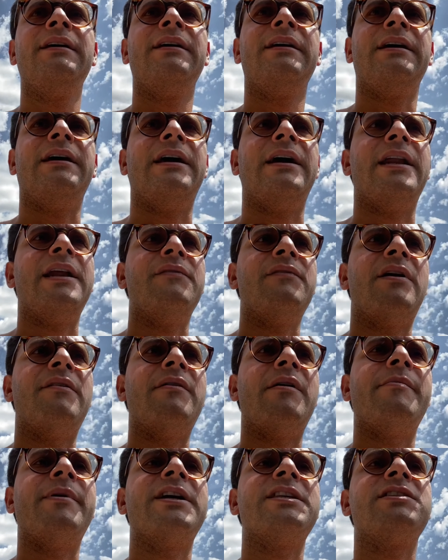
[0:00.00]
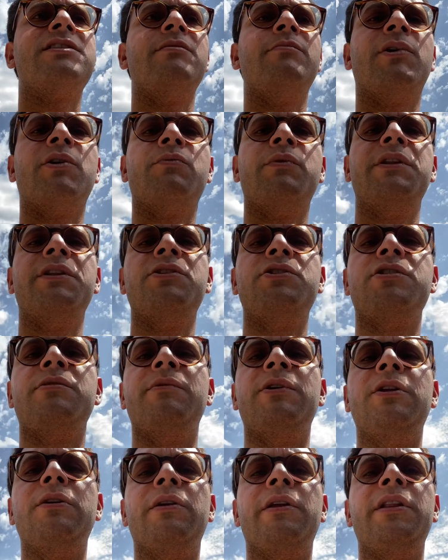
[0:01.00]
eh, arrivava massimo a 15
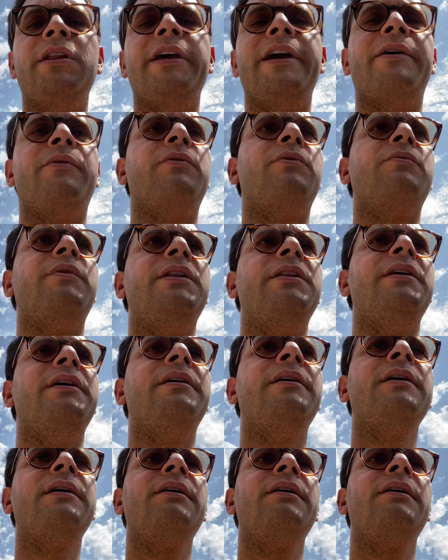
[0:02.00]
milioni di euro, quindi